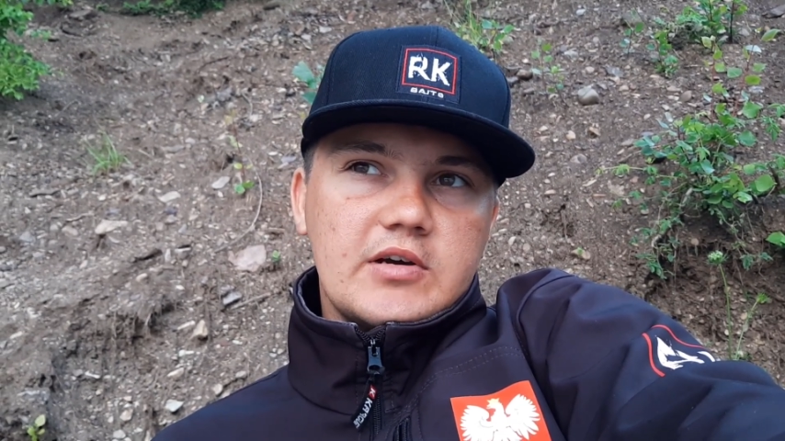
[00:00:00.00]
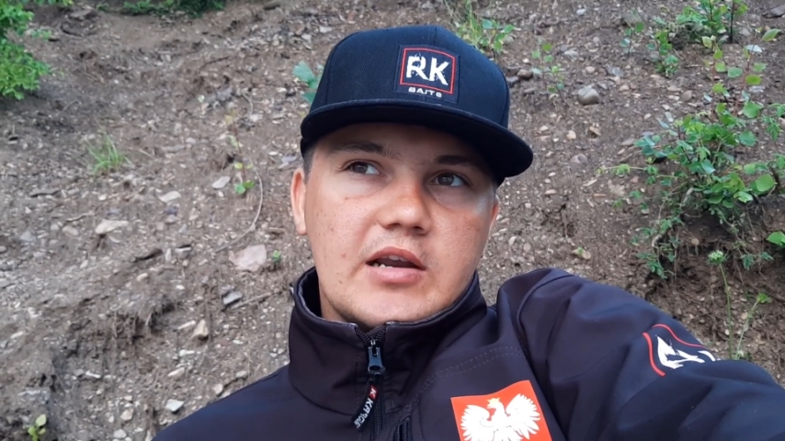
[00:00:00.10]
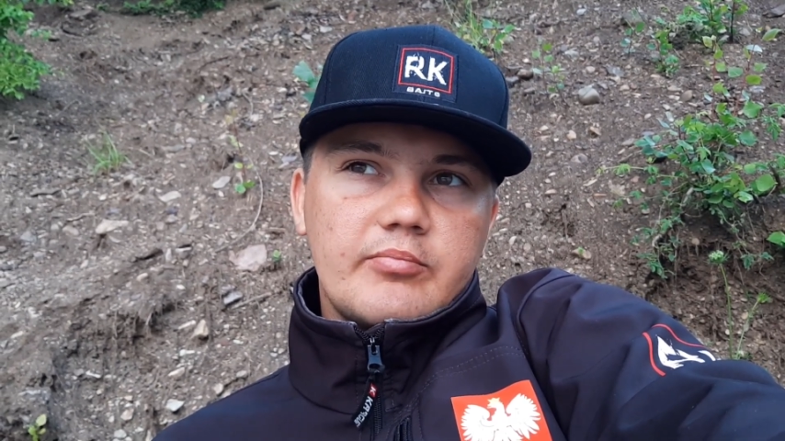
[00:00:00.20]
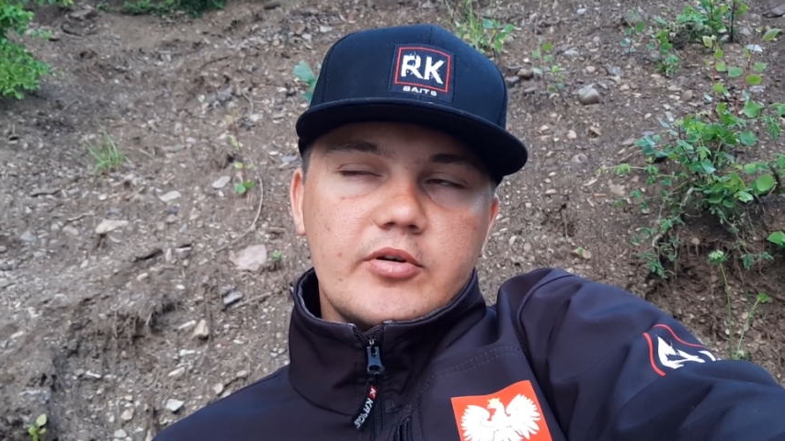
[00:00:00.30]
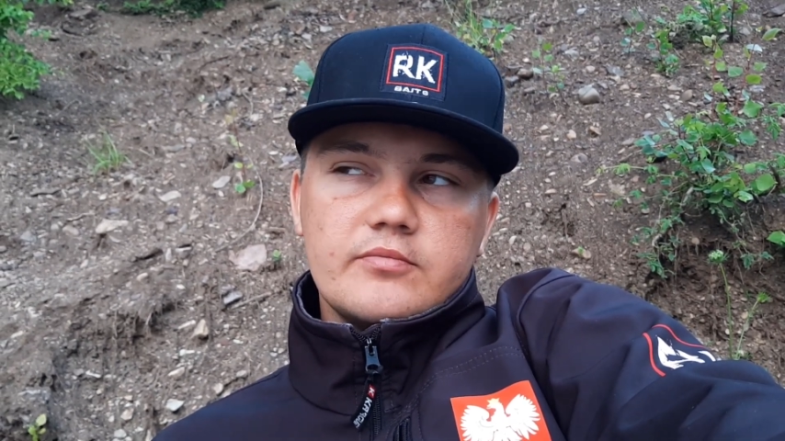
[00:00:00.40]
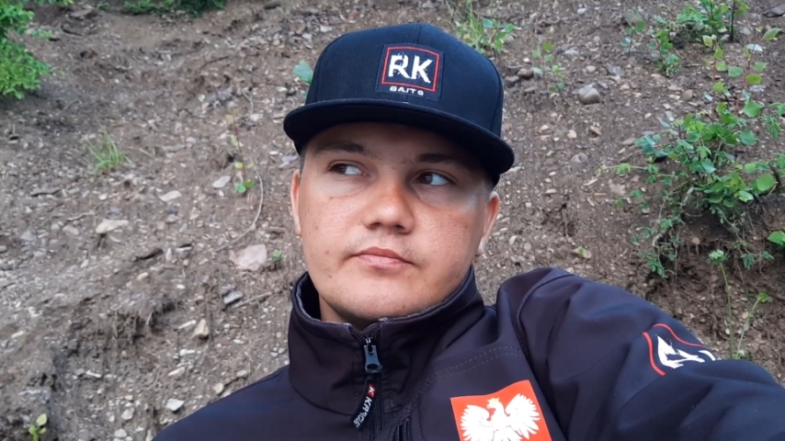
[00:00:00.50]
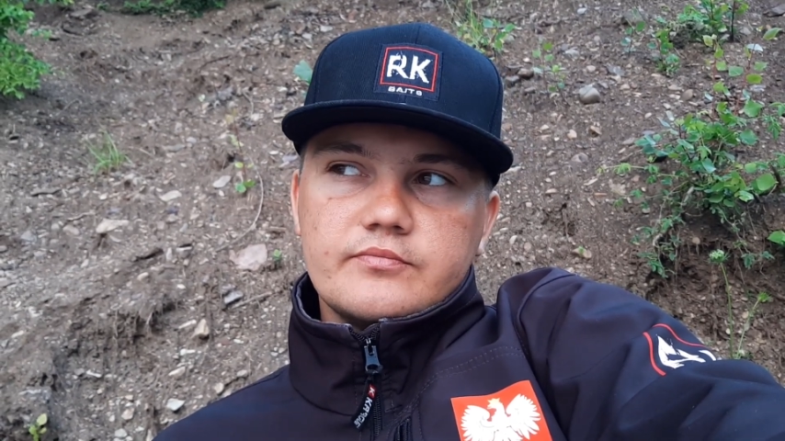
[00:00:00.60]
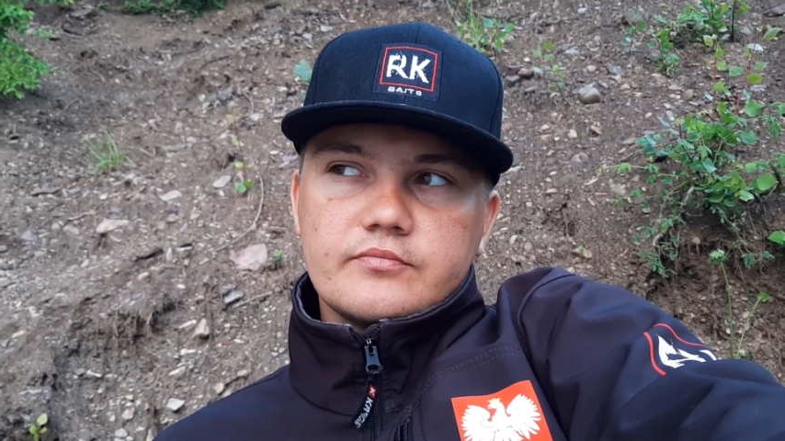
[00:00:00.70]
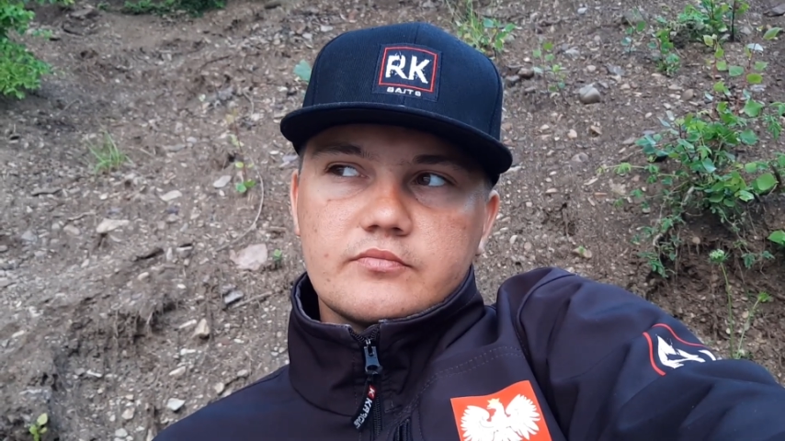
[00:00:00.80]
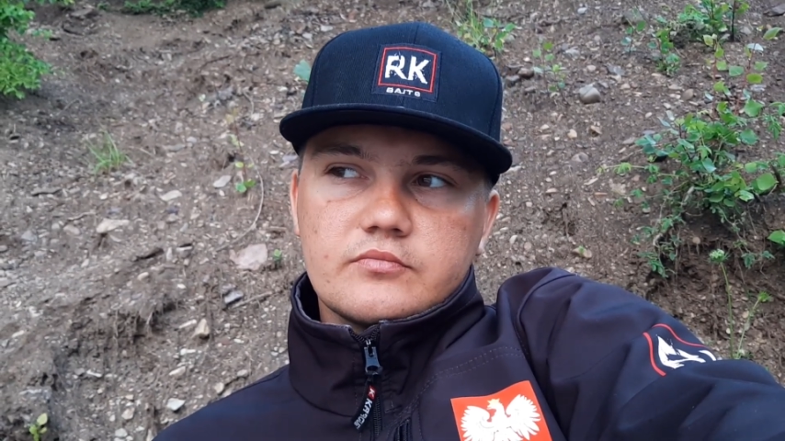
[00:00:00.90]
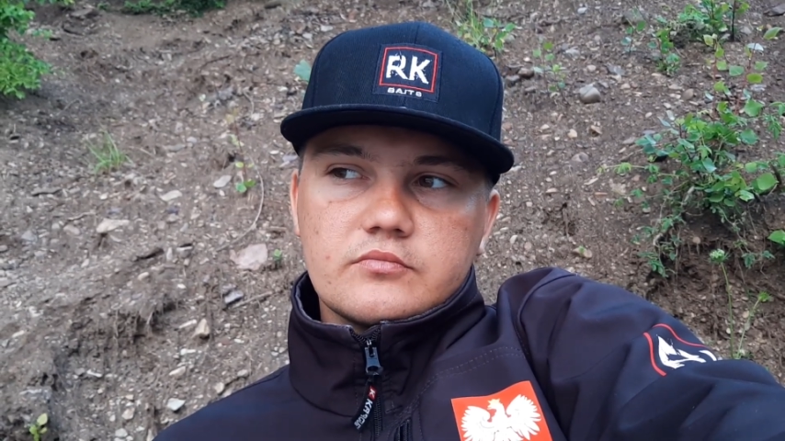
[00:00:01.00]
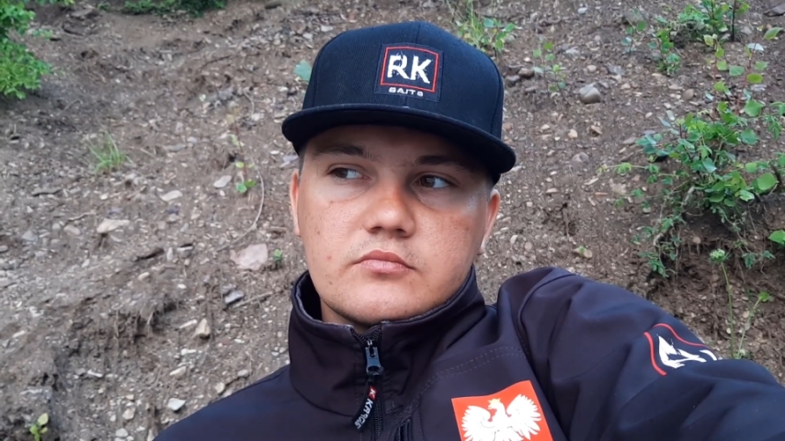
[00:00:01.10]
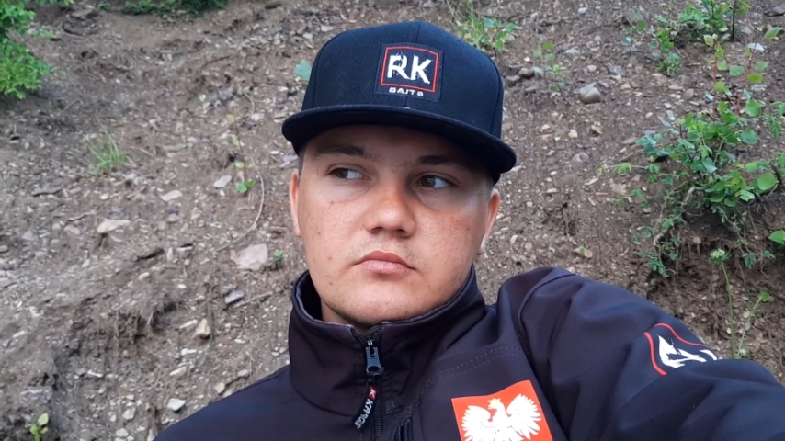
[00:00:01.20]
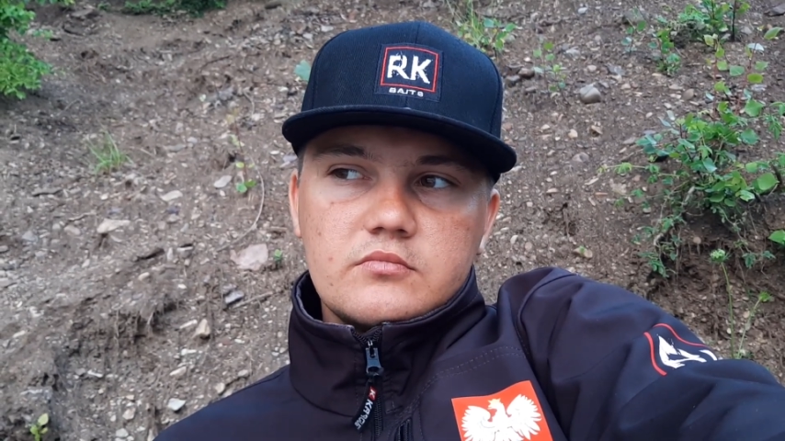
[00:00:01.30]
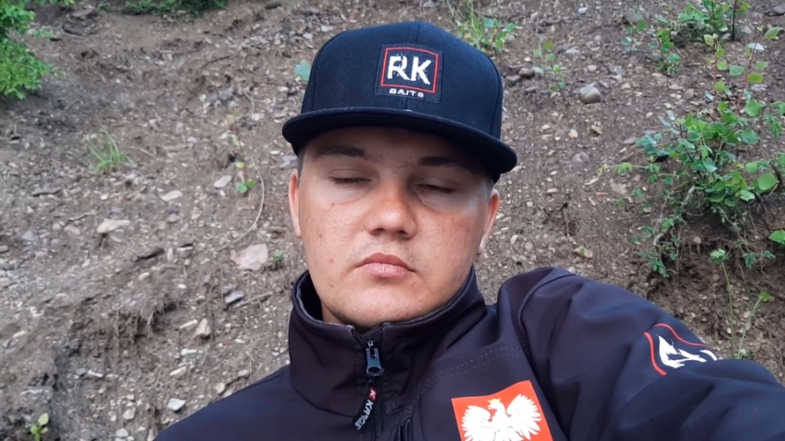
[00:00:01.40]
karpiom,
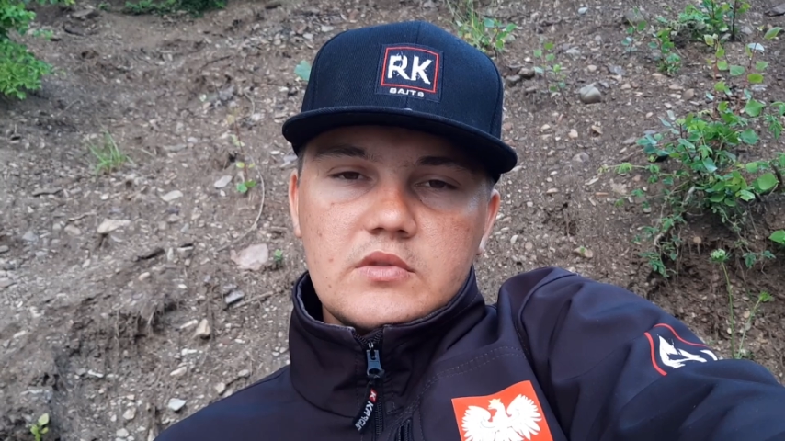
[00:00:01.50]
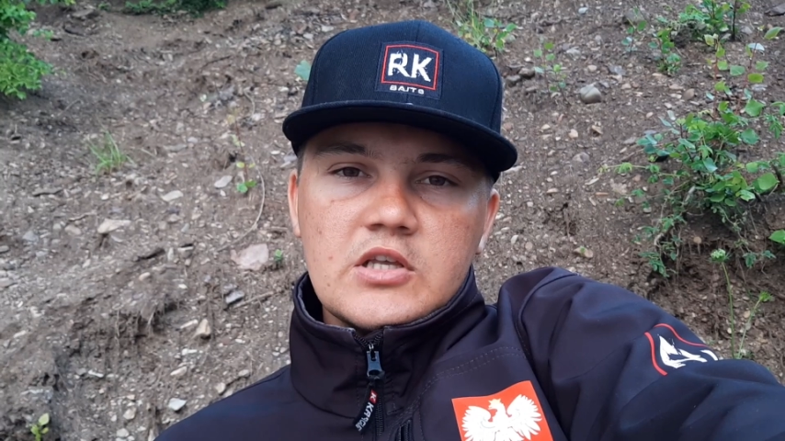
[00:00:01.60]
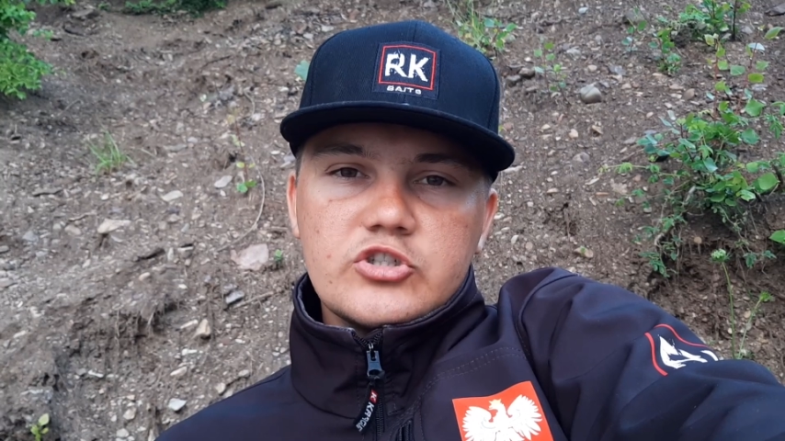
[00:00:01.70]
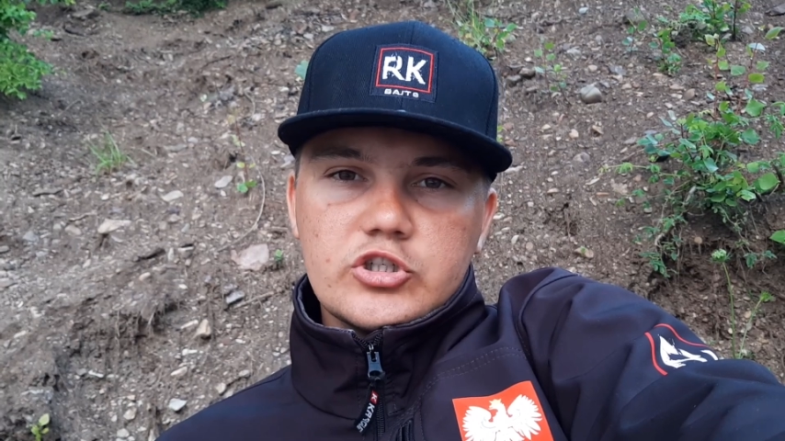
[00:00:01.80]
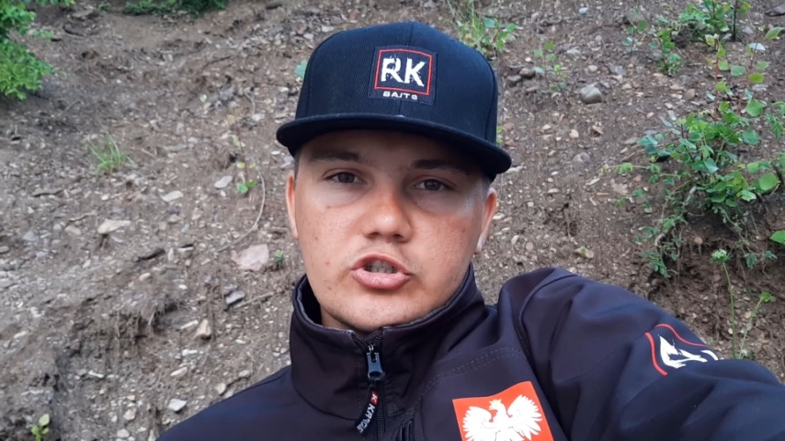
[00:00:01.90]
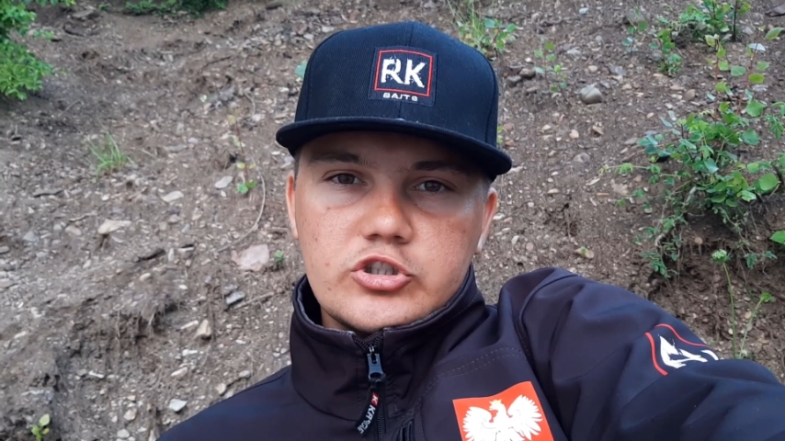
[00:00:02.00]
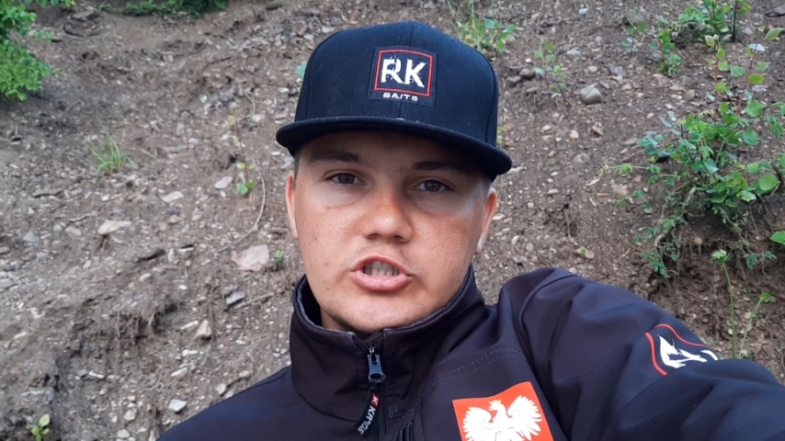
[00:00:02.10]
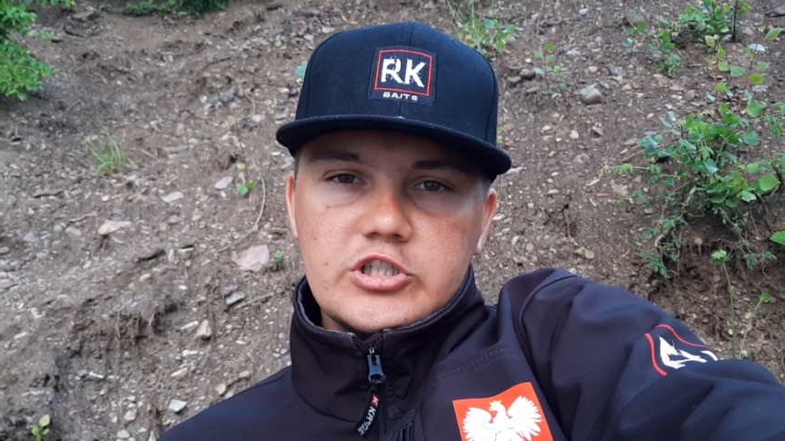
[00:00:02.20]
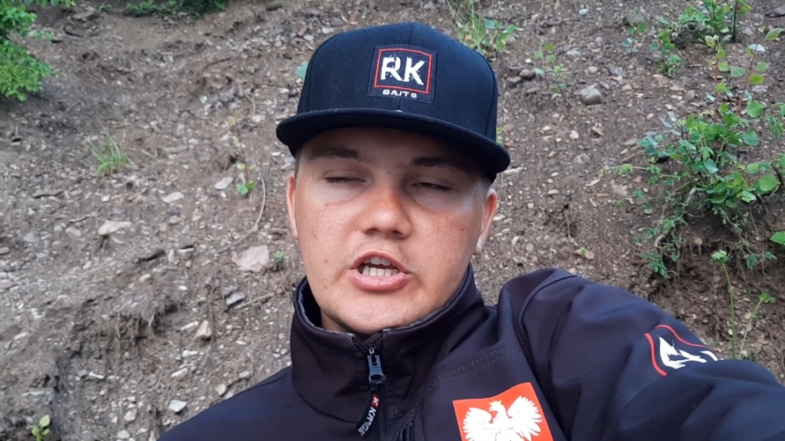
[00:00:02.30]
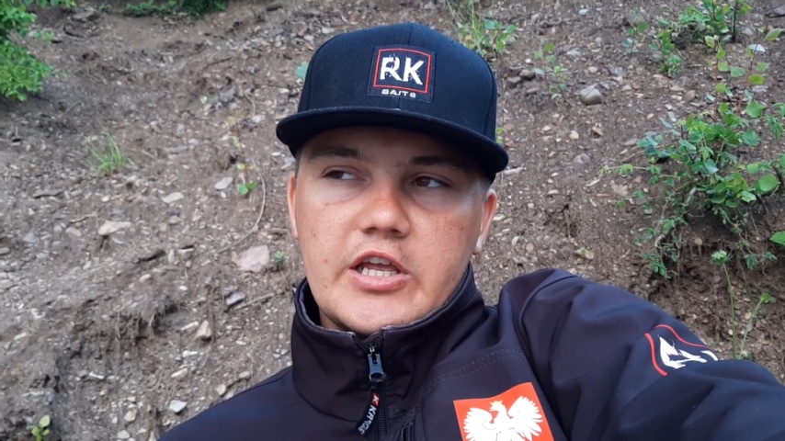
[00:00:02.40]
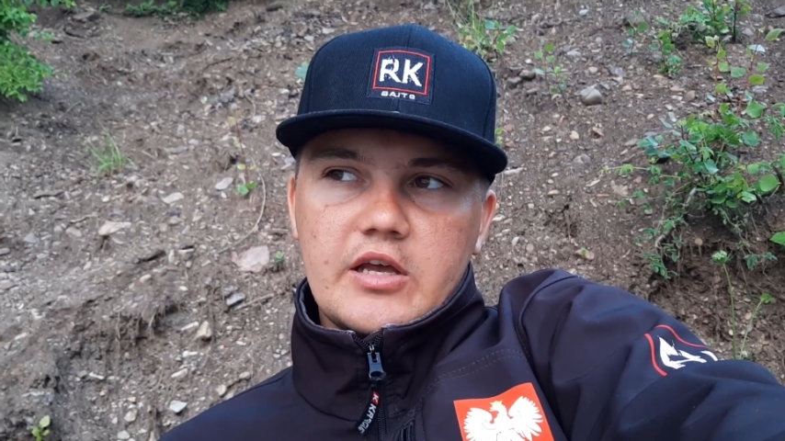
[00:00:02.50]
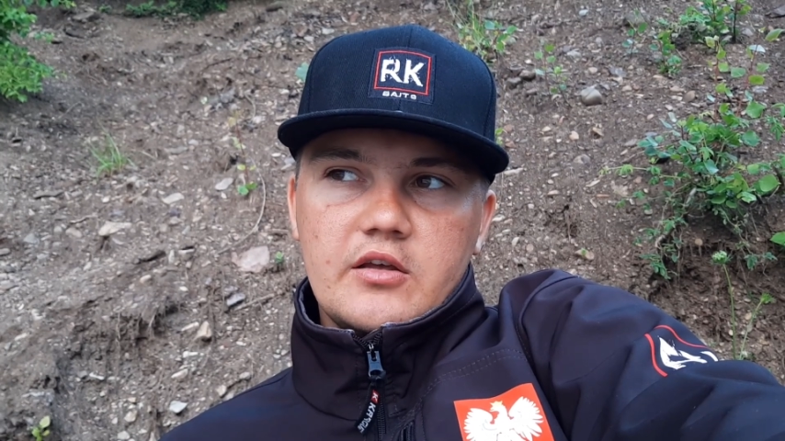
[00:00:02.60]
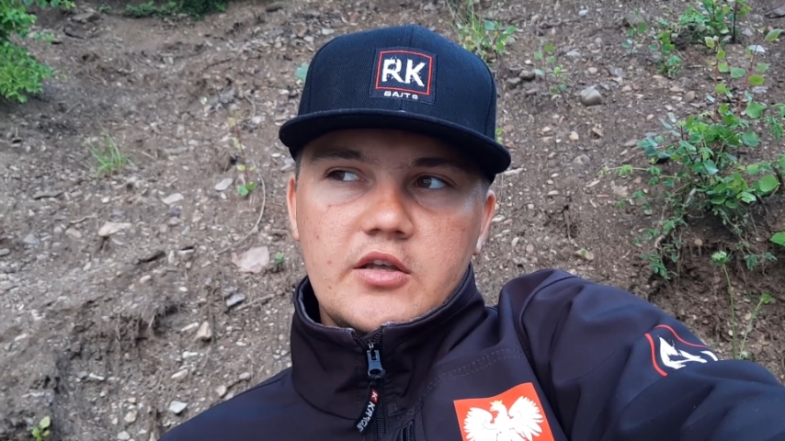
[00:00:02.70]
że coś się dzieje.